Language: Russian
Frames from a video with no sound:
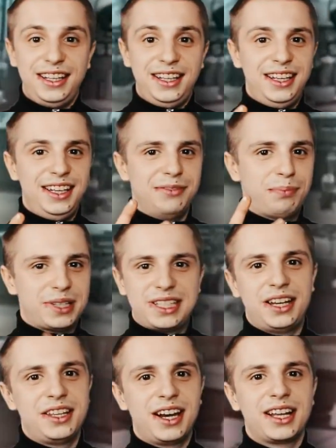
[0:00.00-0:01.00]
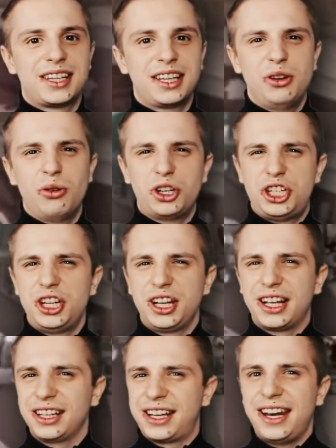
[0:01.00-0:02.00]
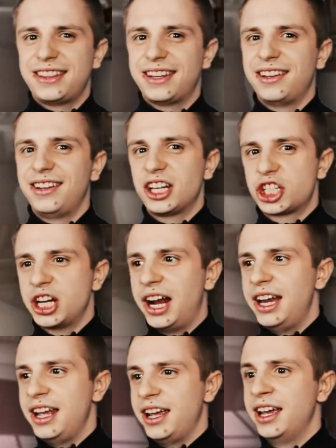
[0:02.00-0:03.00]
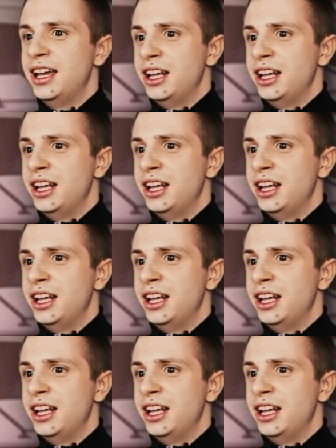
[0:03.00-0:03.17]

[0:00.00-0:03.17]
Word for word: И в последний раз они очень конкретно налажали.